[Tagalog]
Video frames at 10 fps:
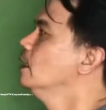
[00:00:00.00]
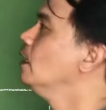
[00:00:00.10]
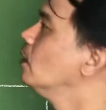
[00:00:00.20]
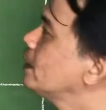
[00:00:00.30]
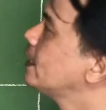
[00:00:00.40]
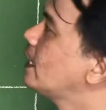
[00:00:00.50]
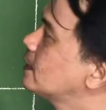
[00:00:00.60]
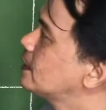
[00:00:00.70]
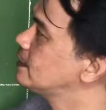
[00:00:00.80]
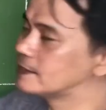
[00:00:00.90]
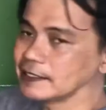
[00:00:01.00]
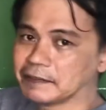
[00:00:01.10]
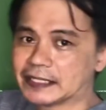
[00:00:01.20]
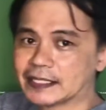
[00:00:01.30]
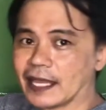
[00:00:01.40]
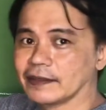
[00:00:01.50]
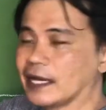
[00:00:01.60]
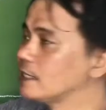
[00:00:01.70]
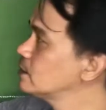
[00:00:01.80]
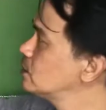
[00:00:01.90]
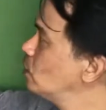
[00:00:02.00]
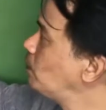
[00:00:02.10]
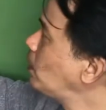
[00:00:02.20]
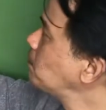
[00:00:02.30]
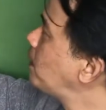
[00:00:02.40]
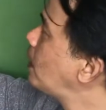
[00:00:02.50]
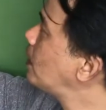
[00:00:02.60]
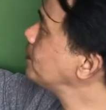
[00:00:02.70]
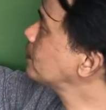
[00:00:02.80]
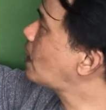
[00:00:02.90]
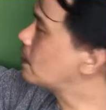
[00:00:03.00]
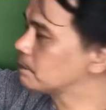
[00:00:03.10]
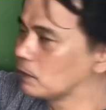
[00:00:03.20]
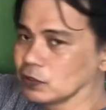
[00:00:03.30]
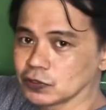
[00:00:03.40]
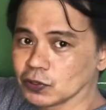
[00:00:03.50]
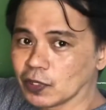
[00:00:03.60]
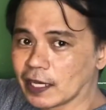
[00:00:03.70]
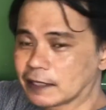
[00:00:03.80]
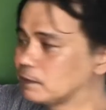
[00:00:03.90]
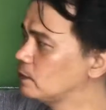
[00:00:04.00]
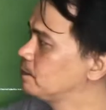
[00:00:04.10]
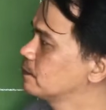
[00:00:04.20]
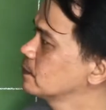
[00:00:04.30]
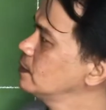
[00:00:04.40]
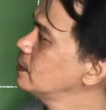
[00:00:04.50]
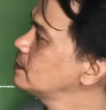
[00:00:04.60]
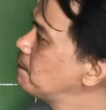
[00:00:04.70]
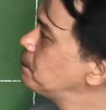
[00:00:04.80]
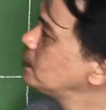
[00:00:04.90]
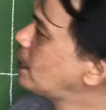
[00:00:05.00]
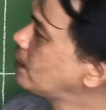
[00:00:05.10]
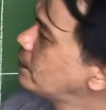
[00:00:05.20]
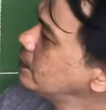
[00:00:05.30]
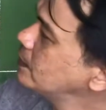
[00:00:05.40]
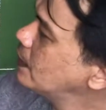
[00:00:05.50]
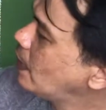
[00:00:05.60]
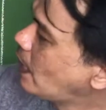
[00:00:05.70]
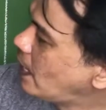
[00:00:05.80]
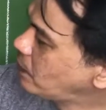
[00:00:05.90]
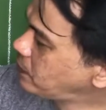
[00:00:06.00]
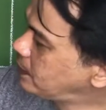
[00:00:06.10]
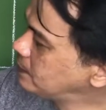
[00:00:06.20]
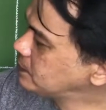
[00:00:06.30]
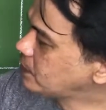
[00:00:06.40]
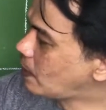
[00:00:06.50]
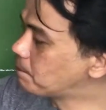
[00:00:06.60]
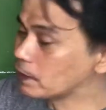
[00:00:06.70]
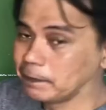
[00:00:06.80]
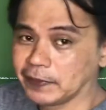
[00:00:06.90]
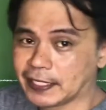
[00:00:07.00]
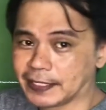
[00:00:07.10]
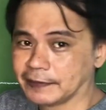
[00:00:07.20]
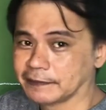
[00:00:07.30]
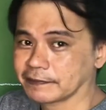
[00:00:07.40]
Okay, alkenes naman tayo guys. Double bond, carbon to carbon. Example natin, ethene tsaka propene.